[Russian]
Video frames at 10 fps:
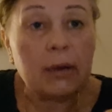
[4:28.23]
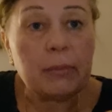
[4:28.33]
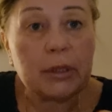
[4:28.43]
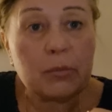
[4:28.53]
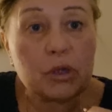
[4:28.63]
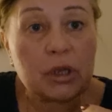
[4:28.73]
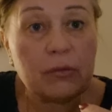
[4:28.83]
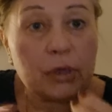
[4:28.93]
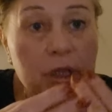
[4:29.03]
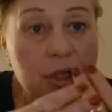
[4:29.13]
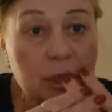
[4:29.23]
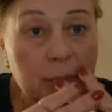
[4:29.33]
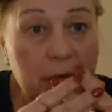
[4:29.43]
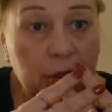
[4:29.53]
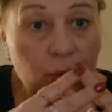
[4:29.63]
потому что его должны
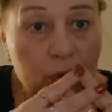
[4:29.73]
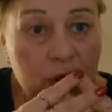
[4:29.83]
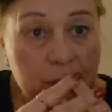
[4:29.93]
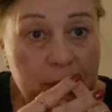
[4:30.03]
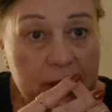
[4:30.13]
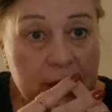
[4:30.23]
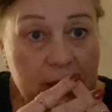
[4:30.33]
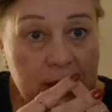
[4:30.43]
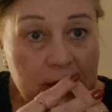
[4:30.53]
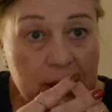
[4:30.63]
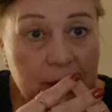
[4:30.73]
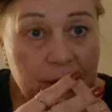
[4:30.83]
были тоже посадить?